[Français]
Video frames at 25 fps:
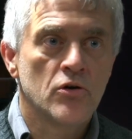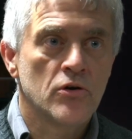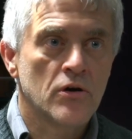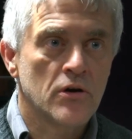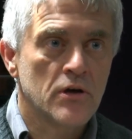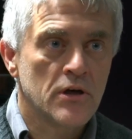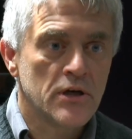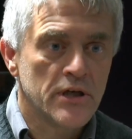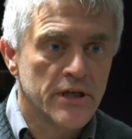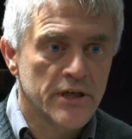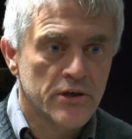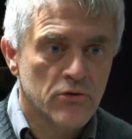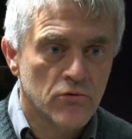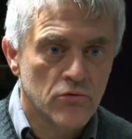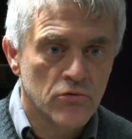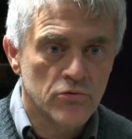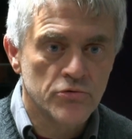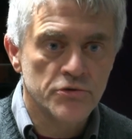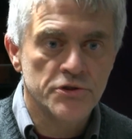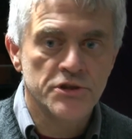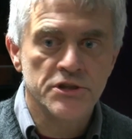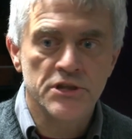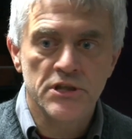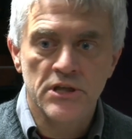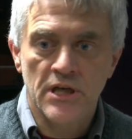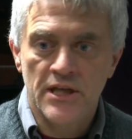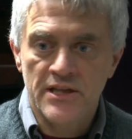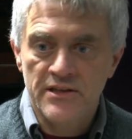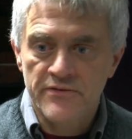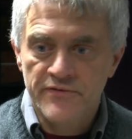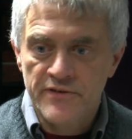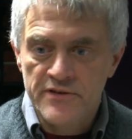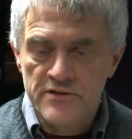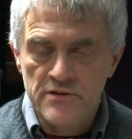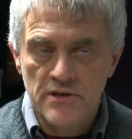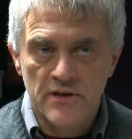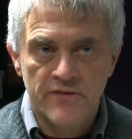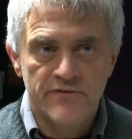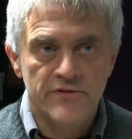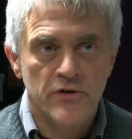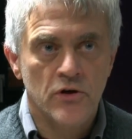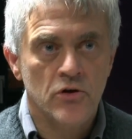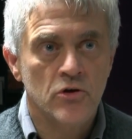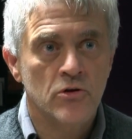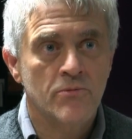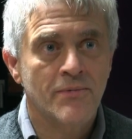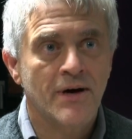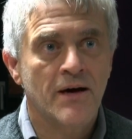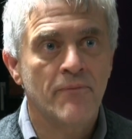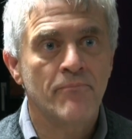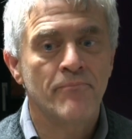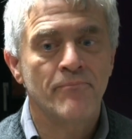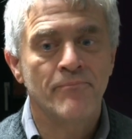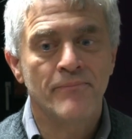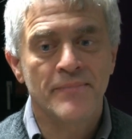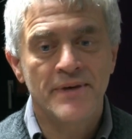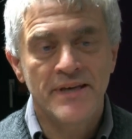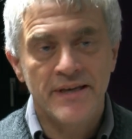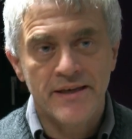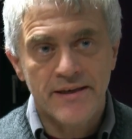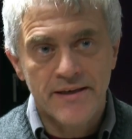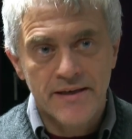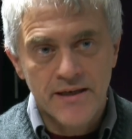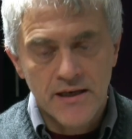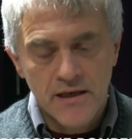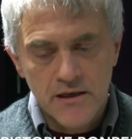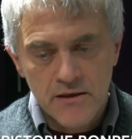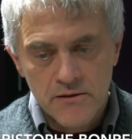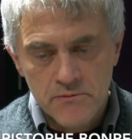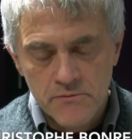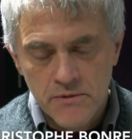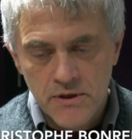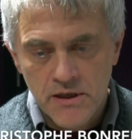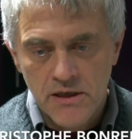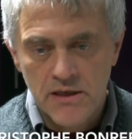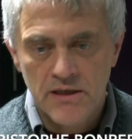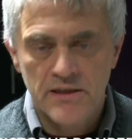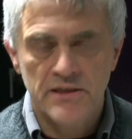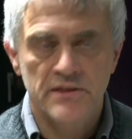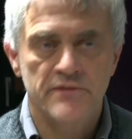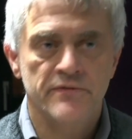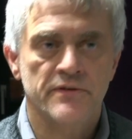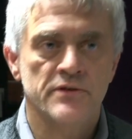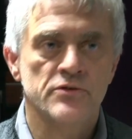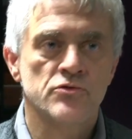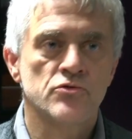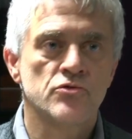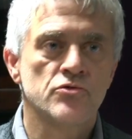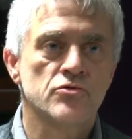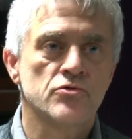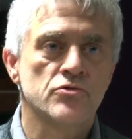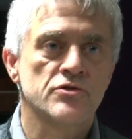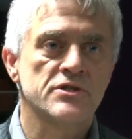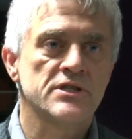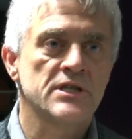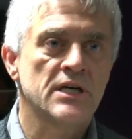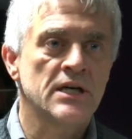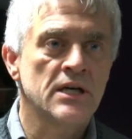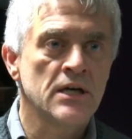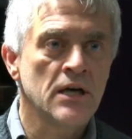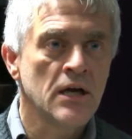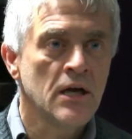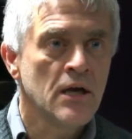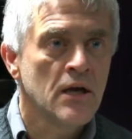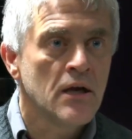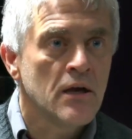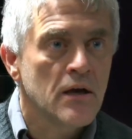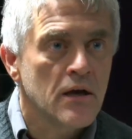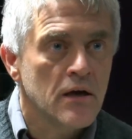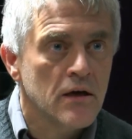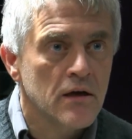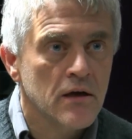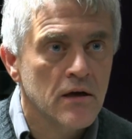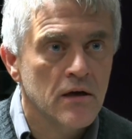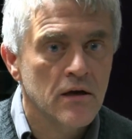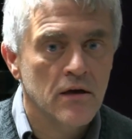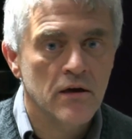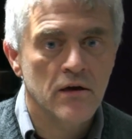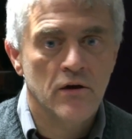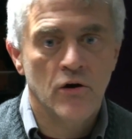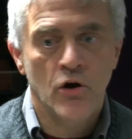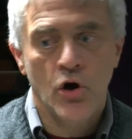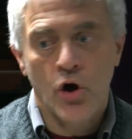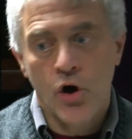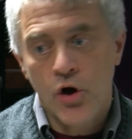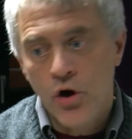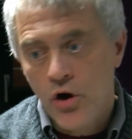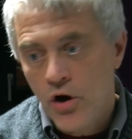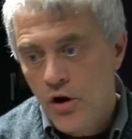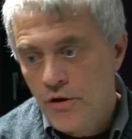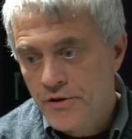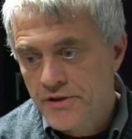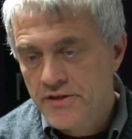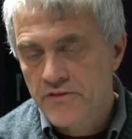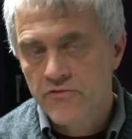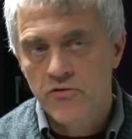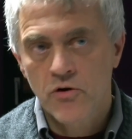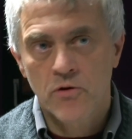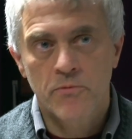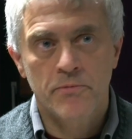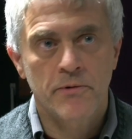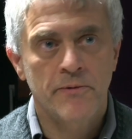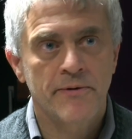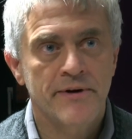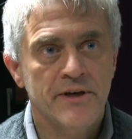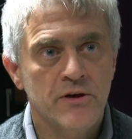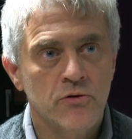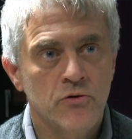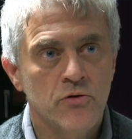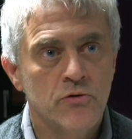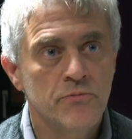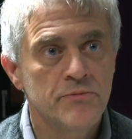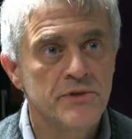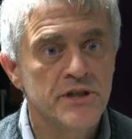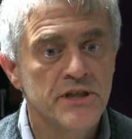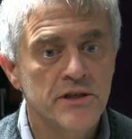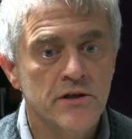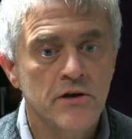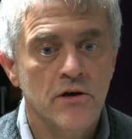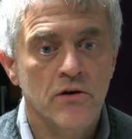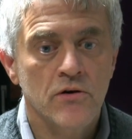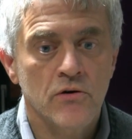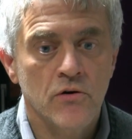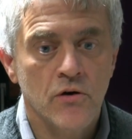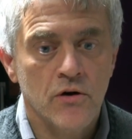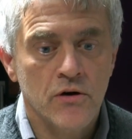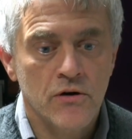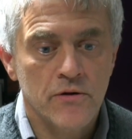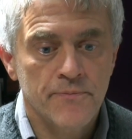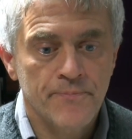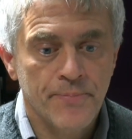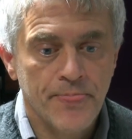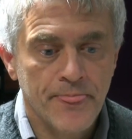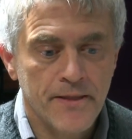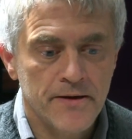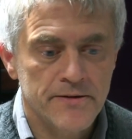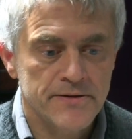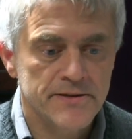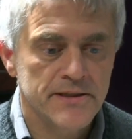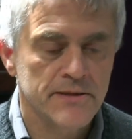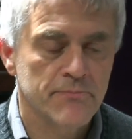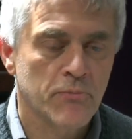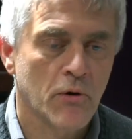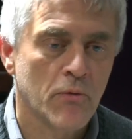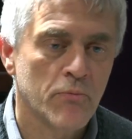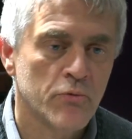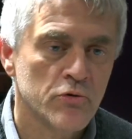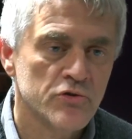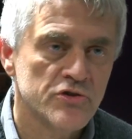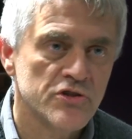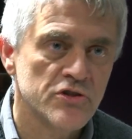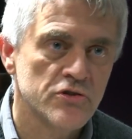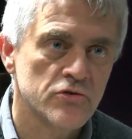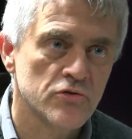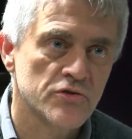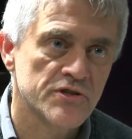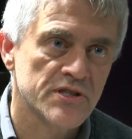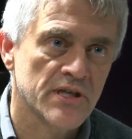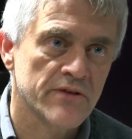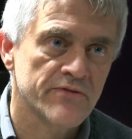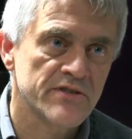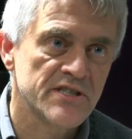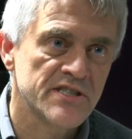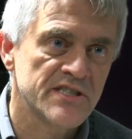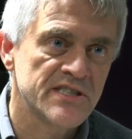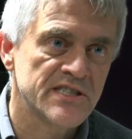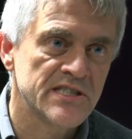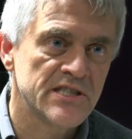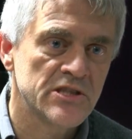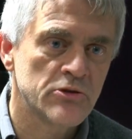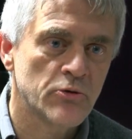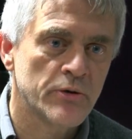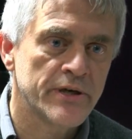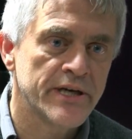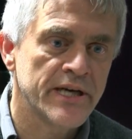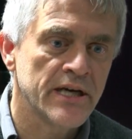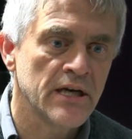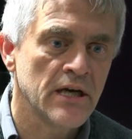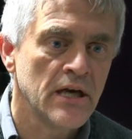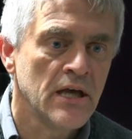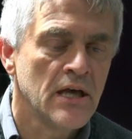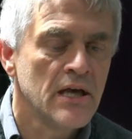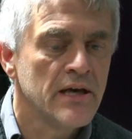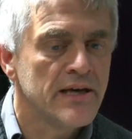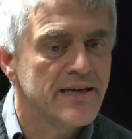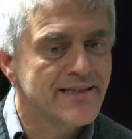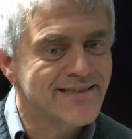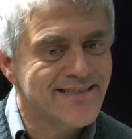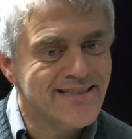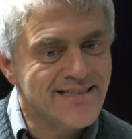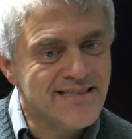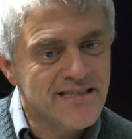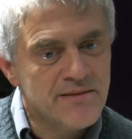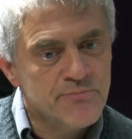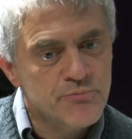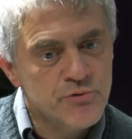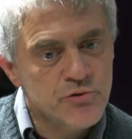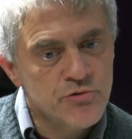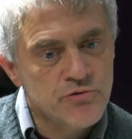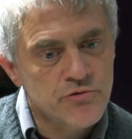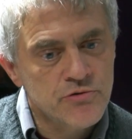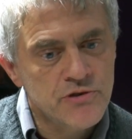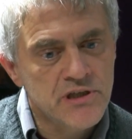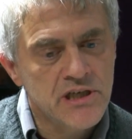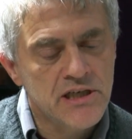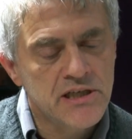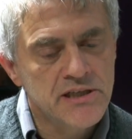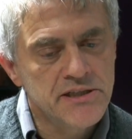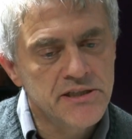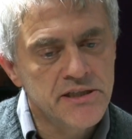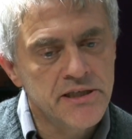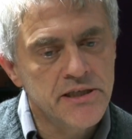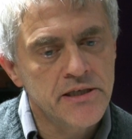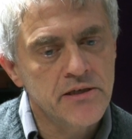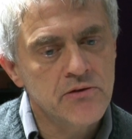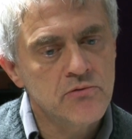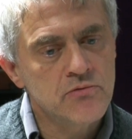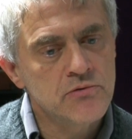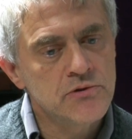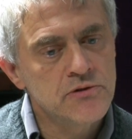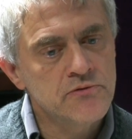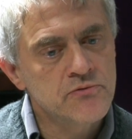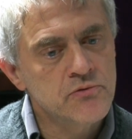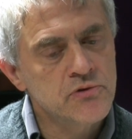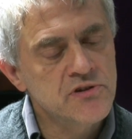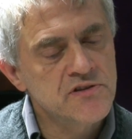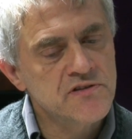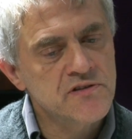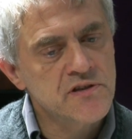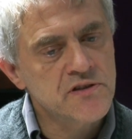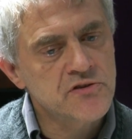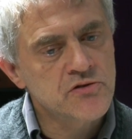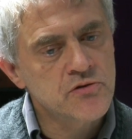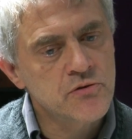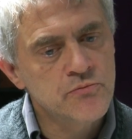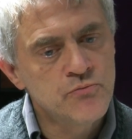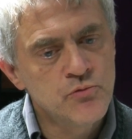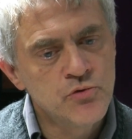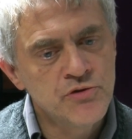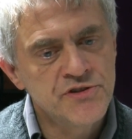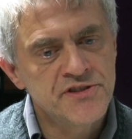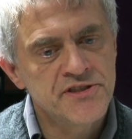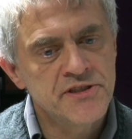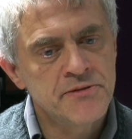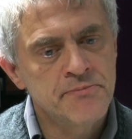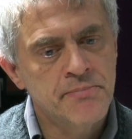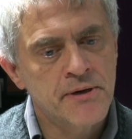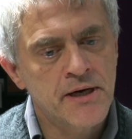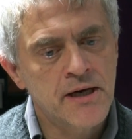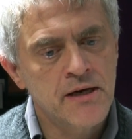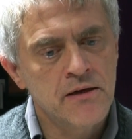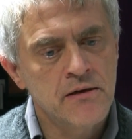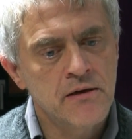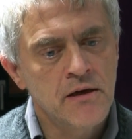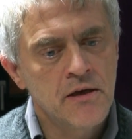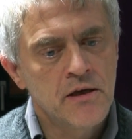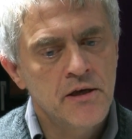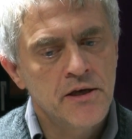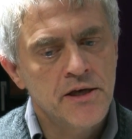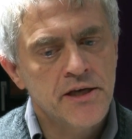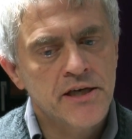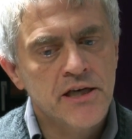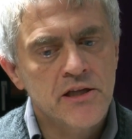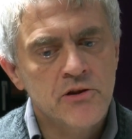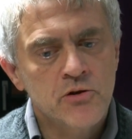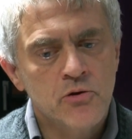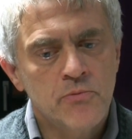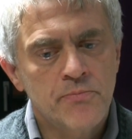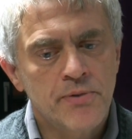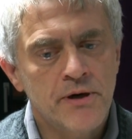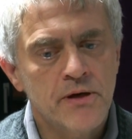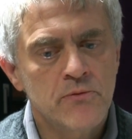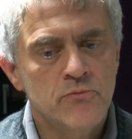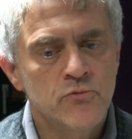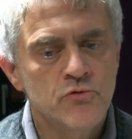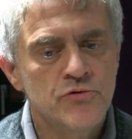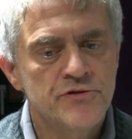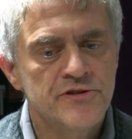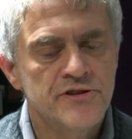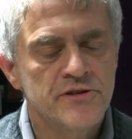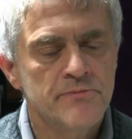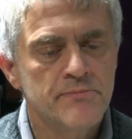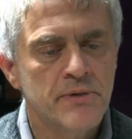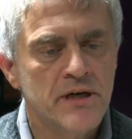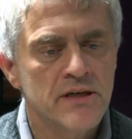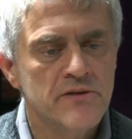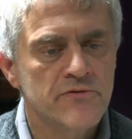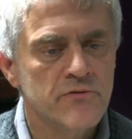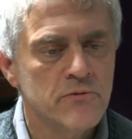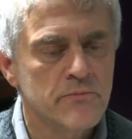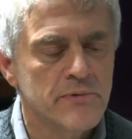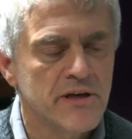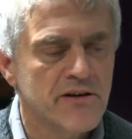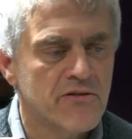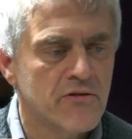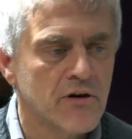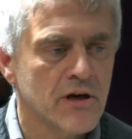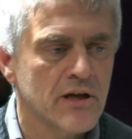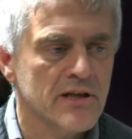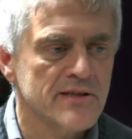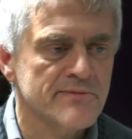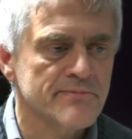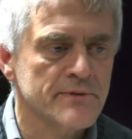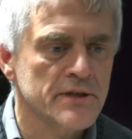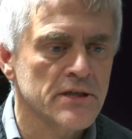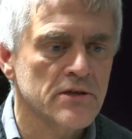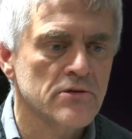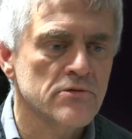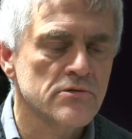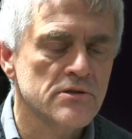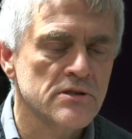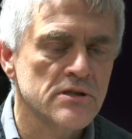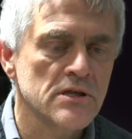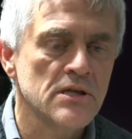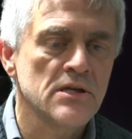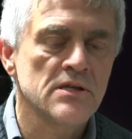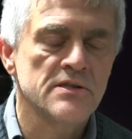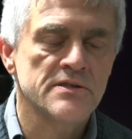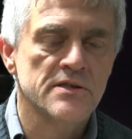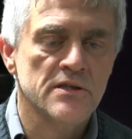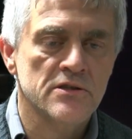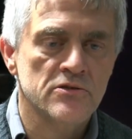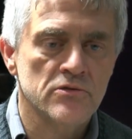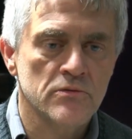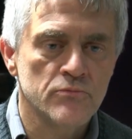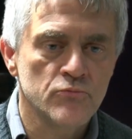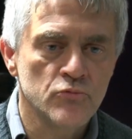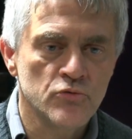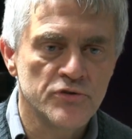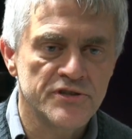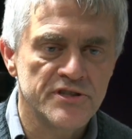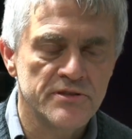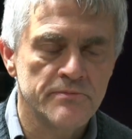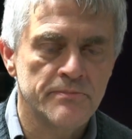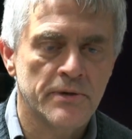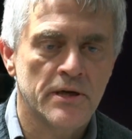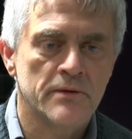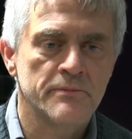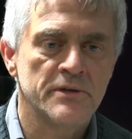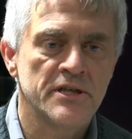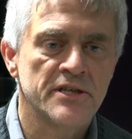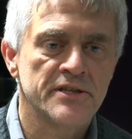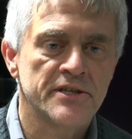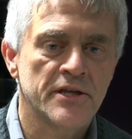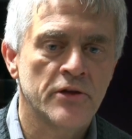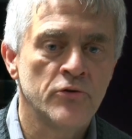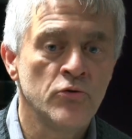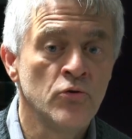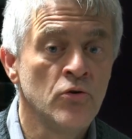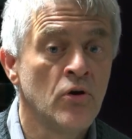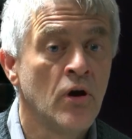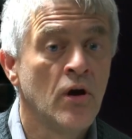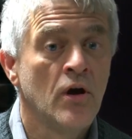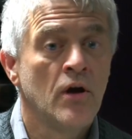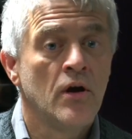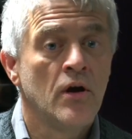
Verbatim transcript: l'écologie, la défense de l'environnement mais également la défense du social, euh, un développement économique, euh, des propositions au service citoyens et ça ça peut se décliner au niveau des élections municipales et quand on parle municipal il faut bien avoir l'esprit que c'est les élections municipales bien entendu